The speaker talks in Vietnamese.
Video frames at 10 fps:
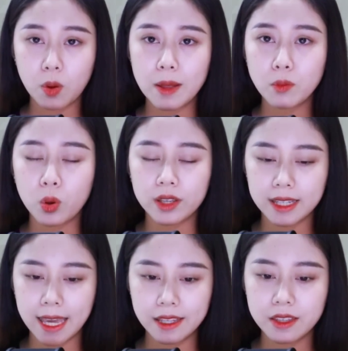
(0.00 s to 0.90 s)
Khóe môi
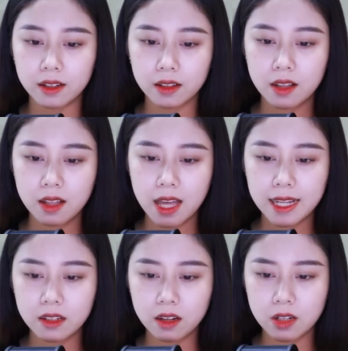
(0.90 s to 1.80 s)
khẽ giật
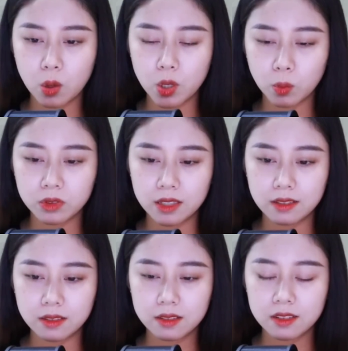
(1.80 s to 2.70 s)
Anh gật đầu đồng
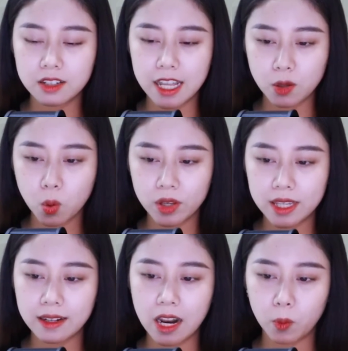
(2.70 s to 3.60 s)
tình như để cô
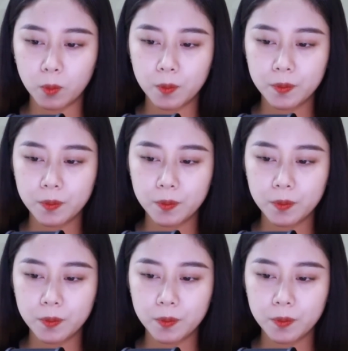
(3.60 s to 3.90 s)
yên lòng